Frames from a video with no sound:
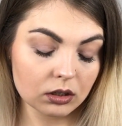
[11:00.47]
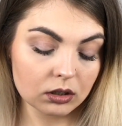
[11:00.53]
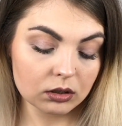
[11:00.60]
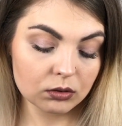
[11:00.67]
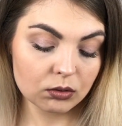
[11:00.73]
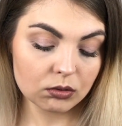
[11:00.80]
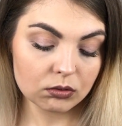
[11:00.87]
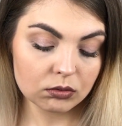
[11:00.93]

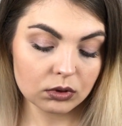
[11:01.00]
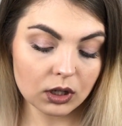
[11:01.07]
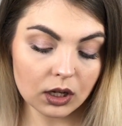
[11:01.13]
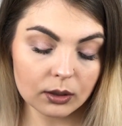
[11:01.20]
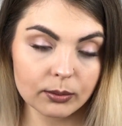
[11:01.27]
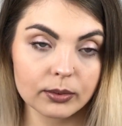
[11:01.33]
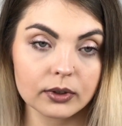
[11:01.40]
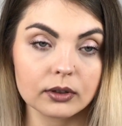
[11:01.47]
Ну,
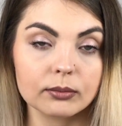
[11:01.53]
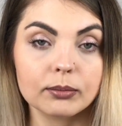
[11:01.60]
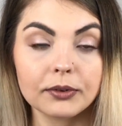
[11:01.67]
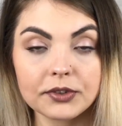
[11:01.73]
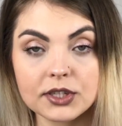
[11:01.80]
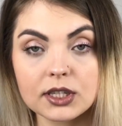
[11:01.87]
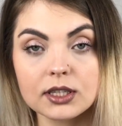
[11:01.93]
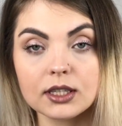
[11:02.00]
как бы
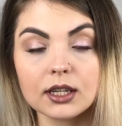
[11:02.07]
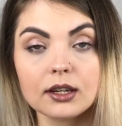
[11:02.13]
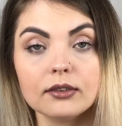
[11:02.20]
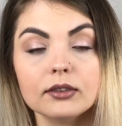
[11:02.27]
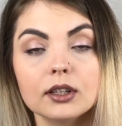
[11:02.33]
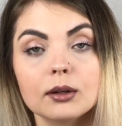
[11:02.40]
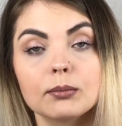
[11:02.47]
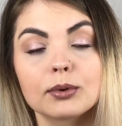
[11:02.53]

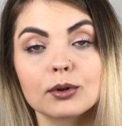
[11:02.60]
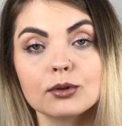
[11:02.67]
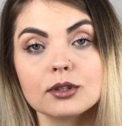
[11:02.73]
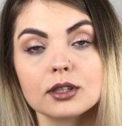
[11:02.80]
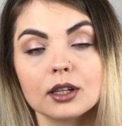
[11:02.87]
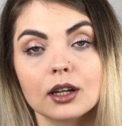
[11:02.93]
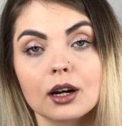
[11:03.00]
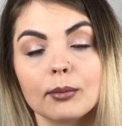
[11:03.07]
повседневно,
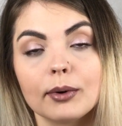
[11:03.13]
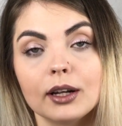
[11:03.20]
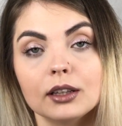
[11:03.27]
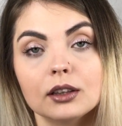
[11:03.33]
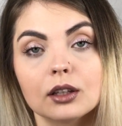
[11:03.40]
просто аромат